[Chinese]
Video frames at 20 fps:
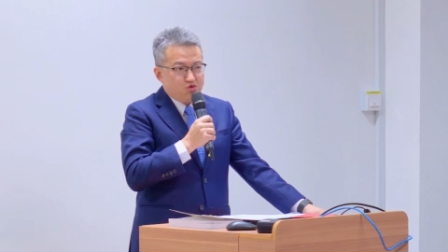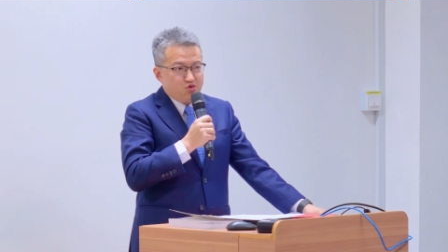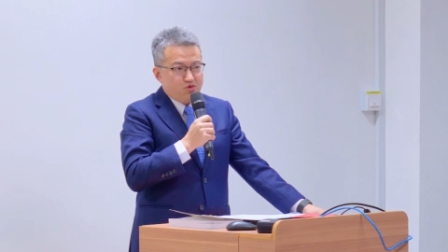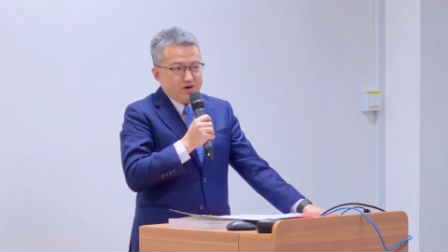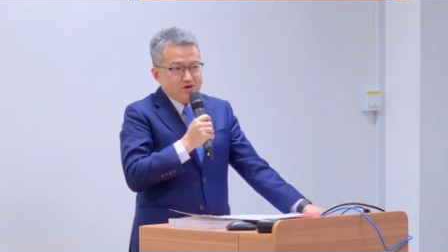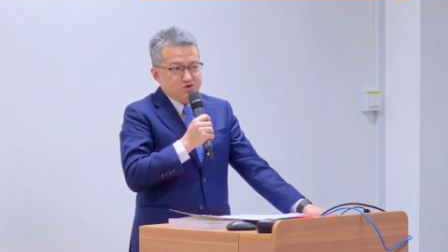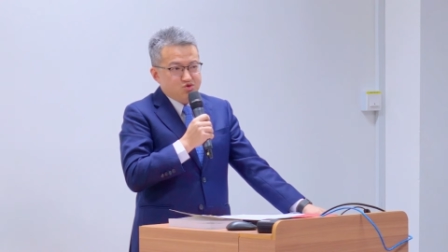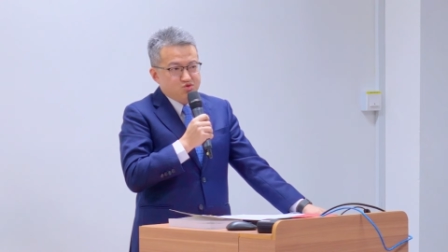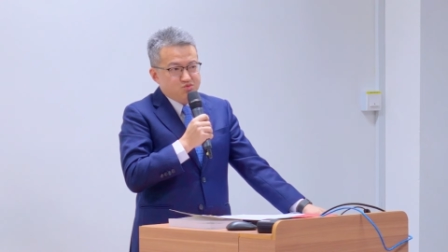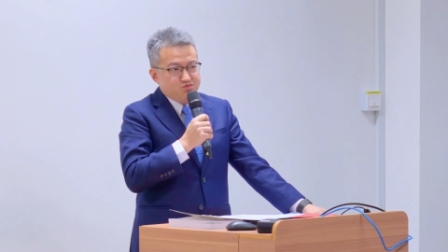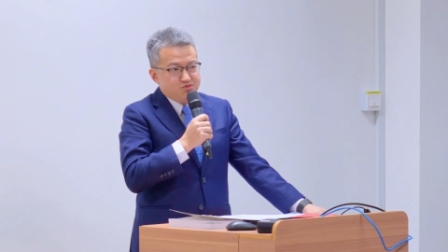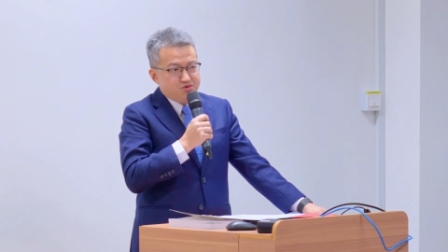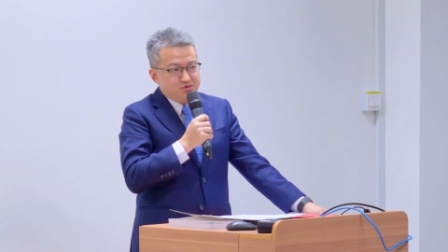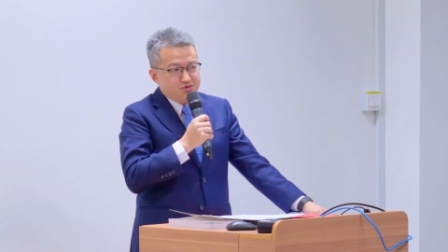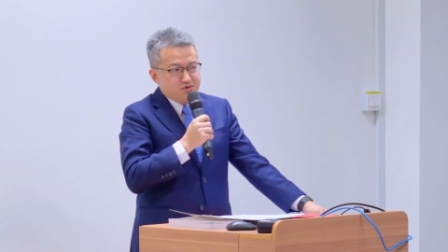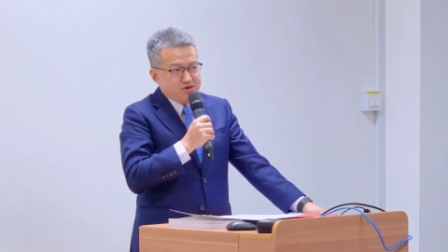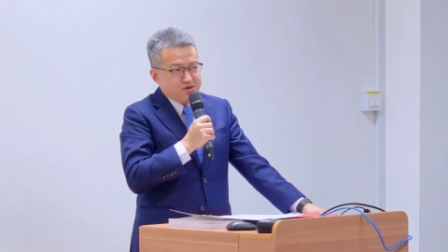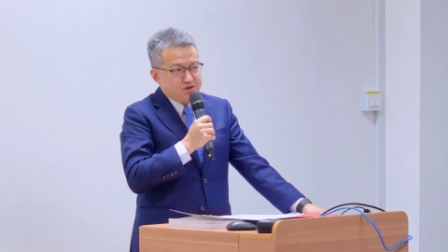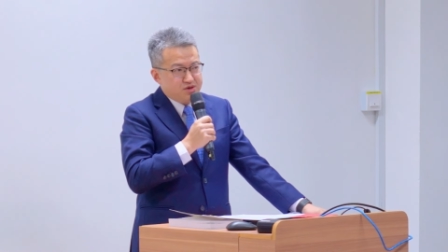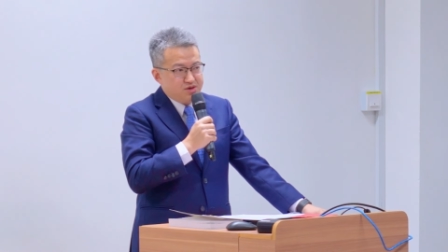我外祖
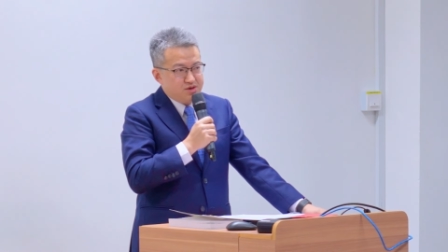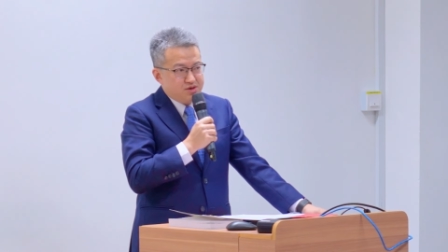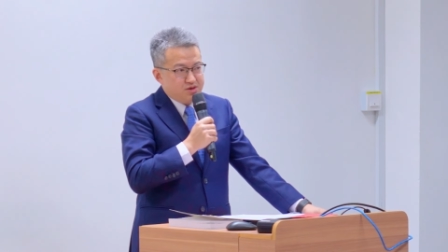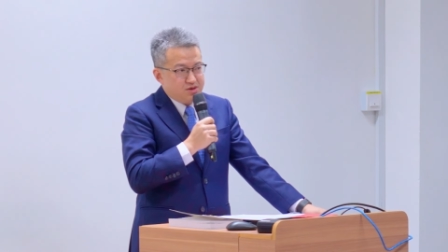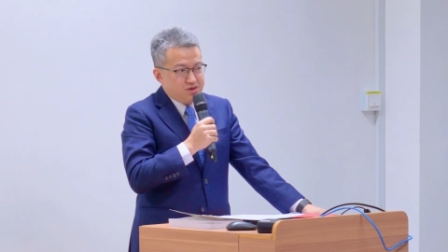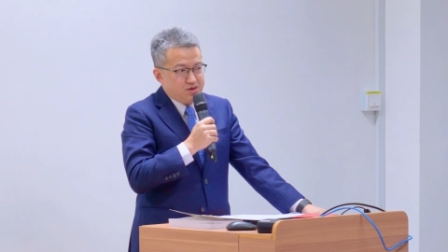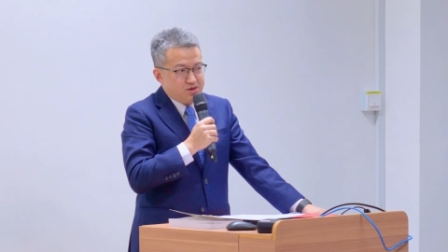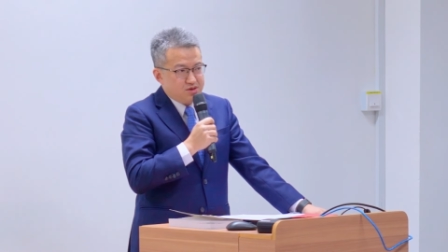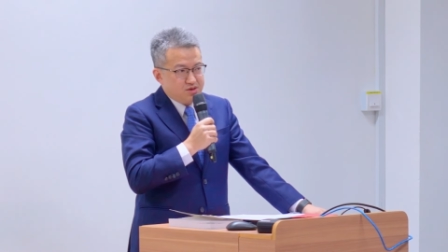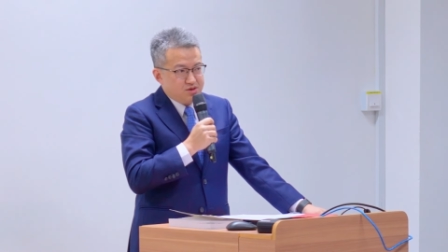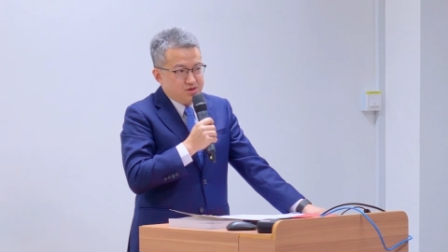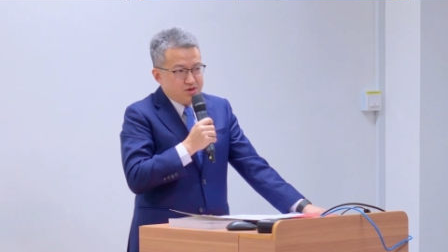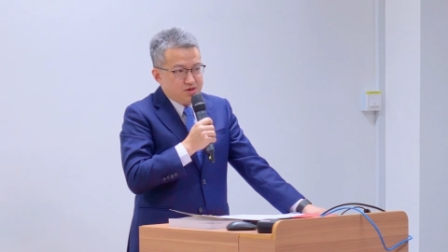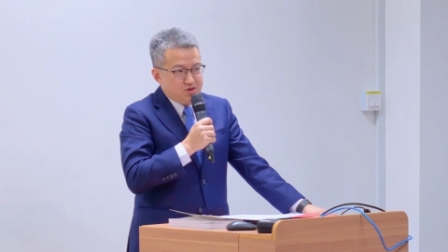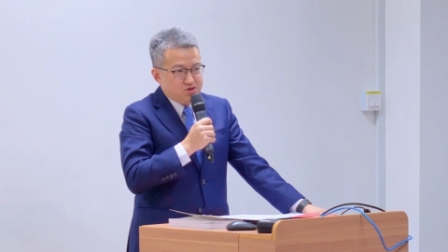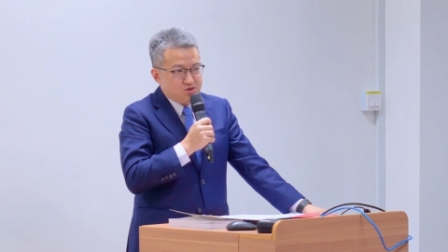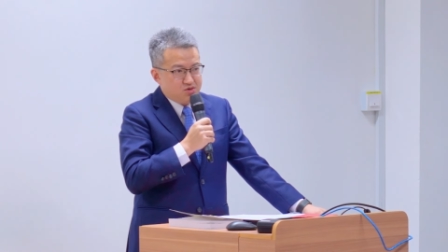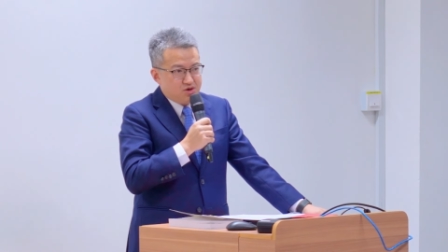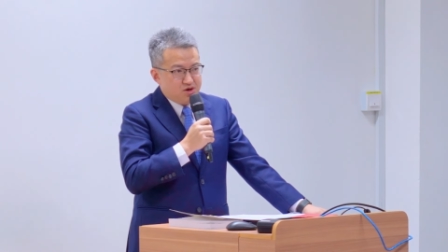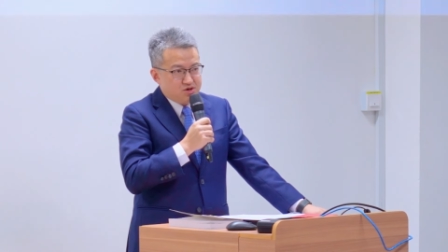母一
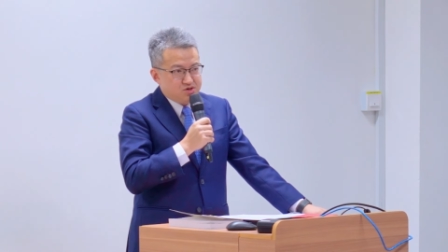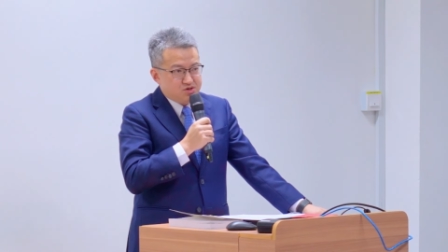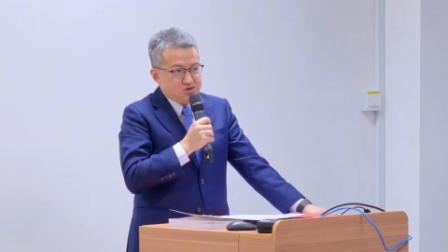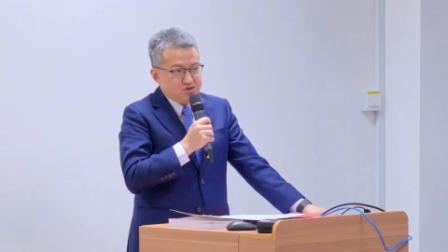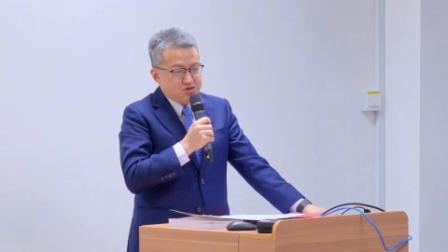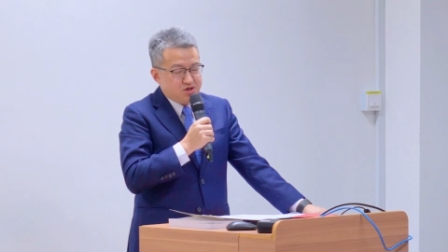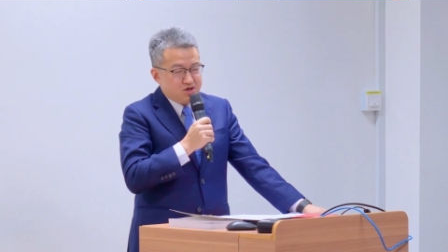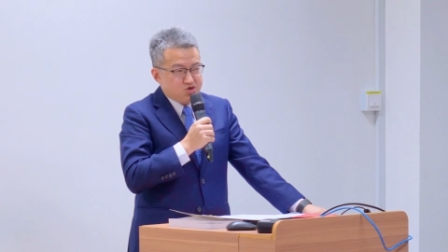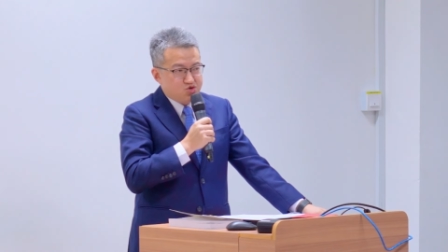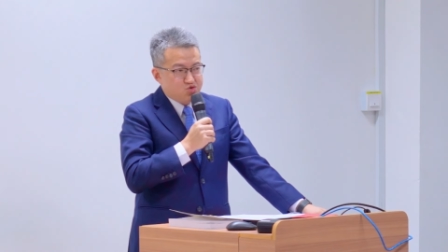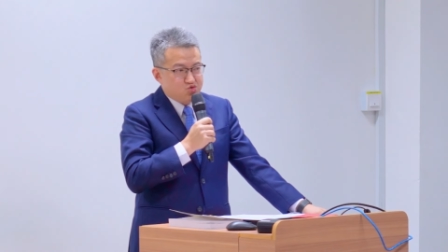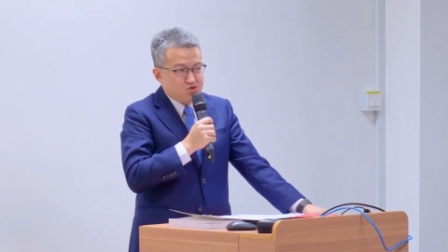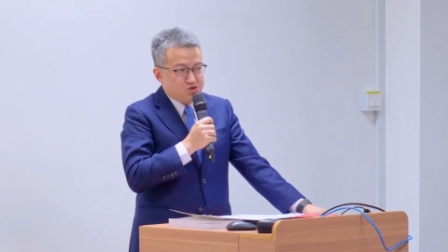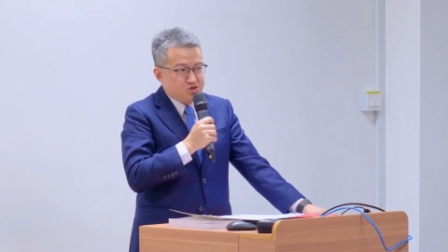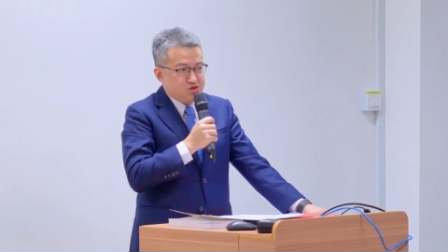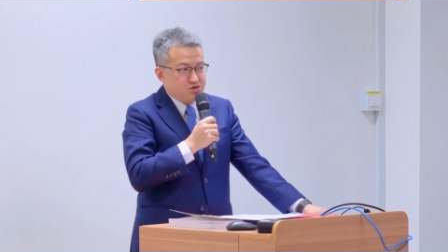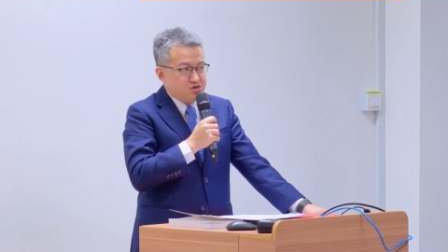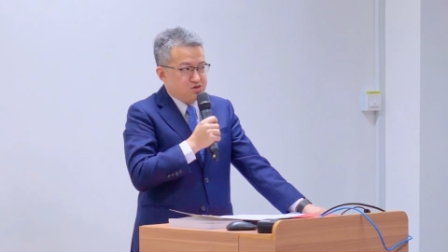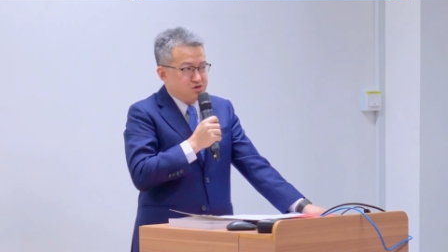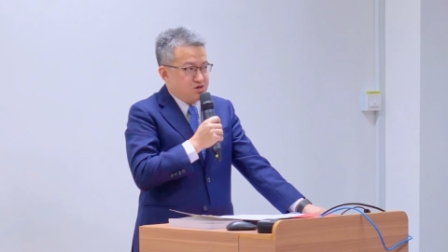九二四年出
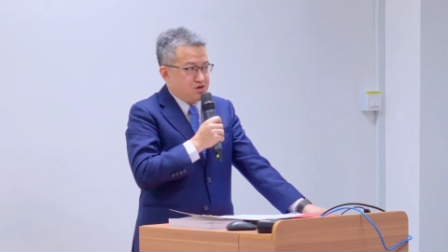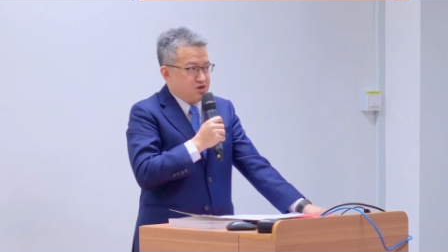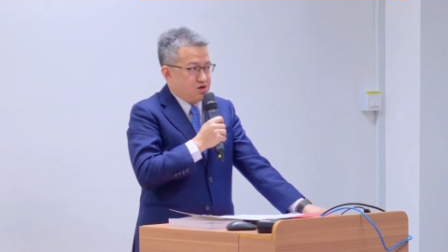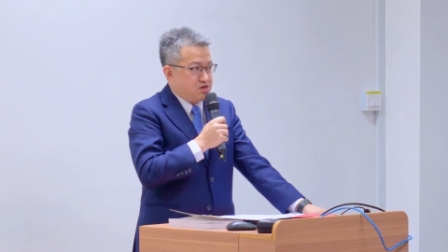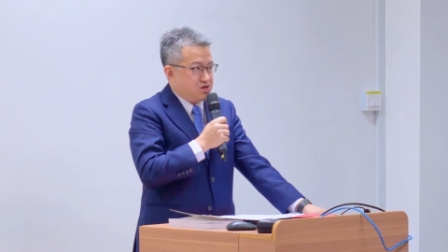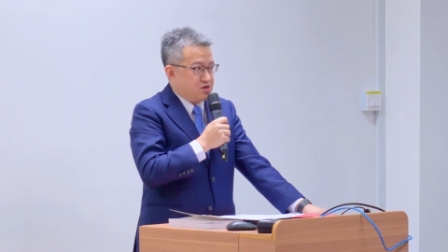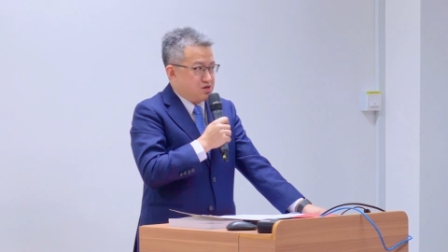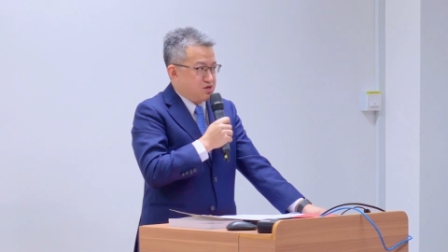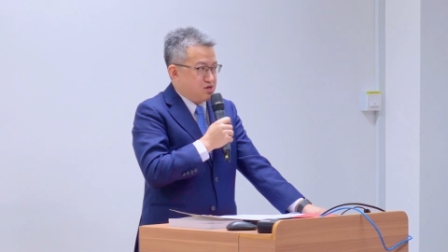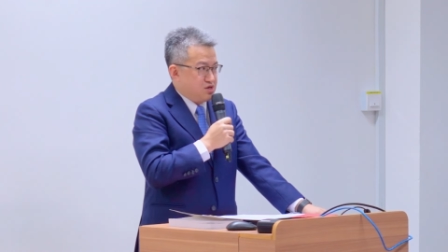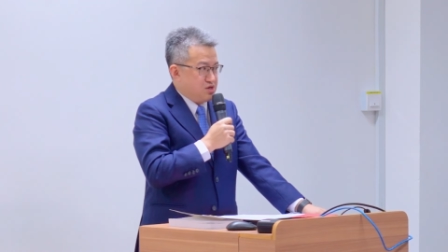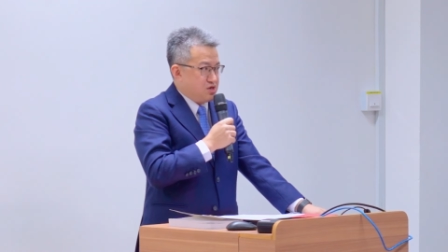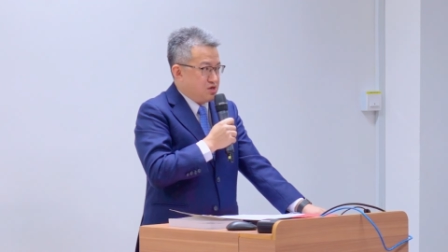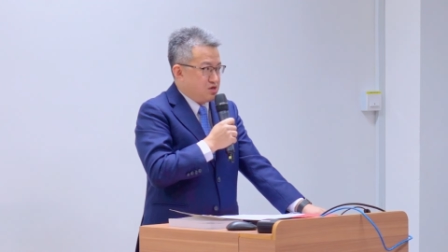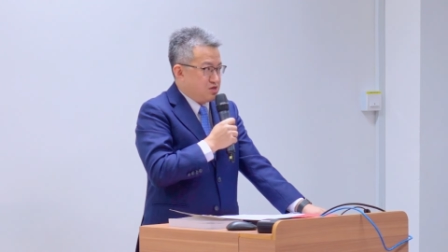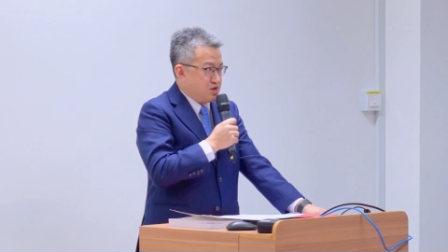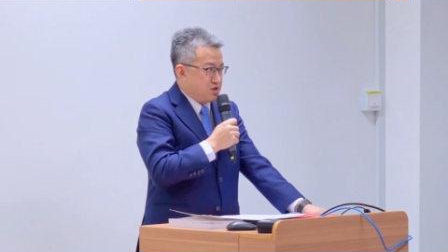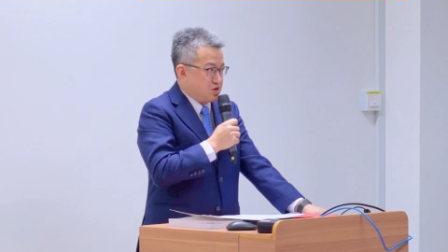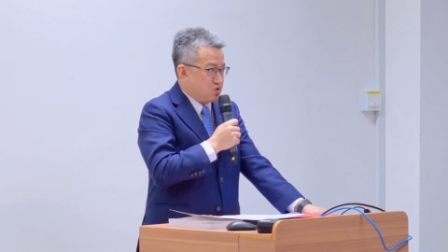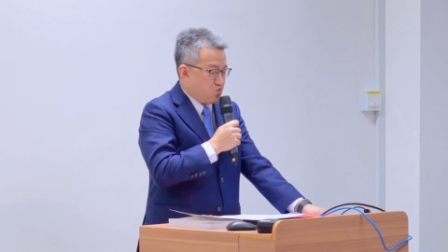世，二零一一
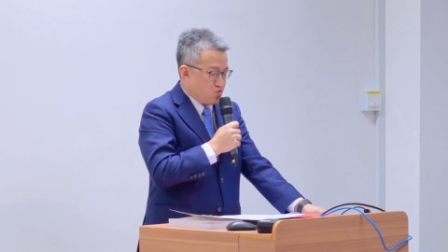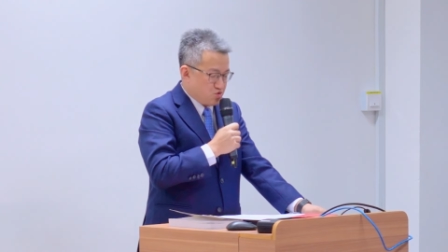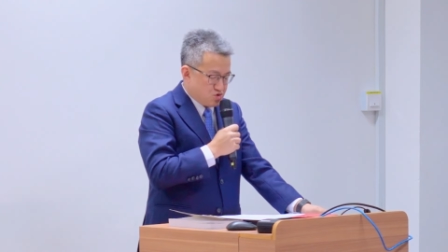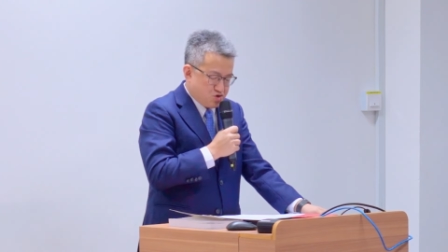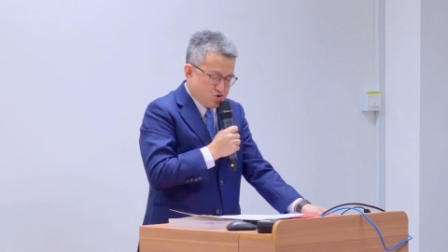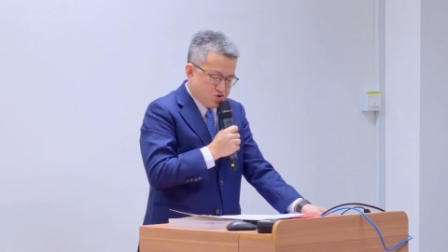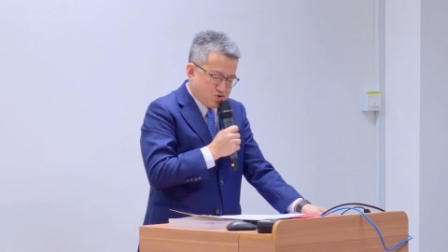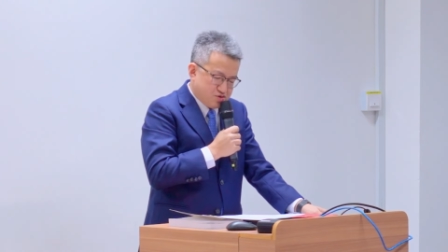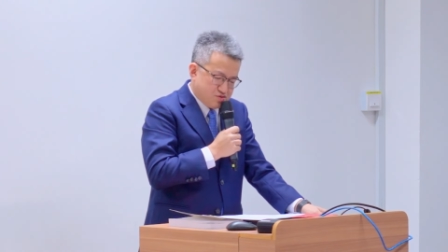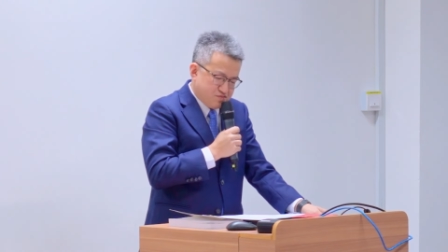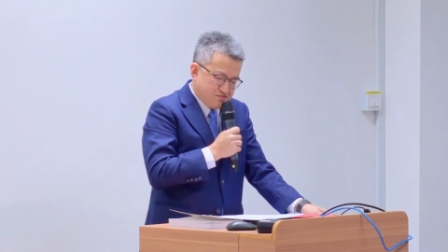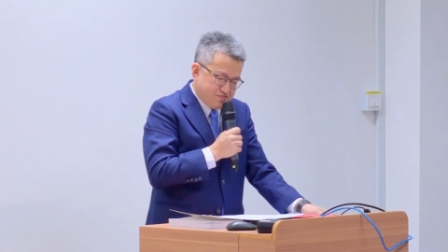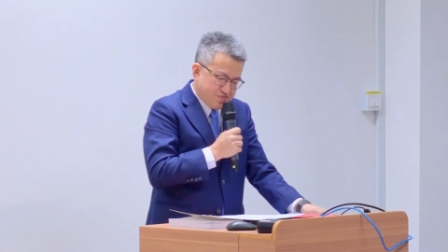年过世。